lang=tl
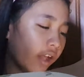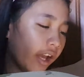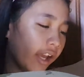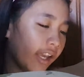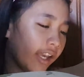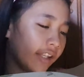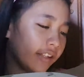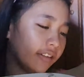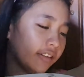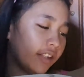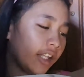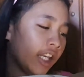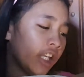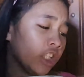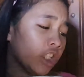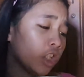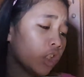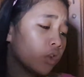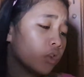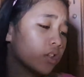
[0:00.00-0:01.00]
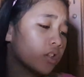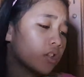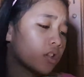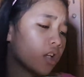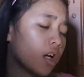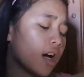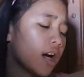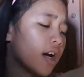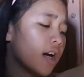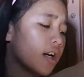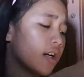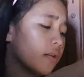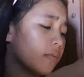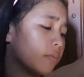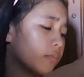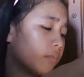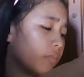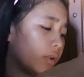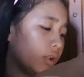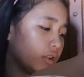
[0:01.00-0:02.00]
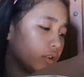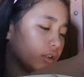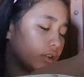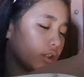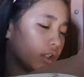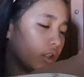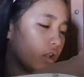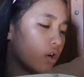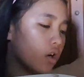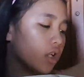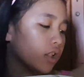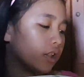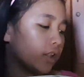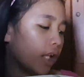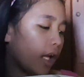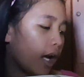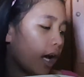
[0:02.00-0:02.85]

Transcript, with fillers: The end. Thank you sa pagsagot.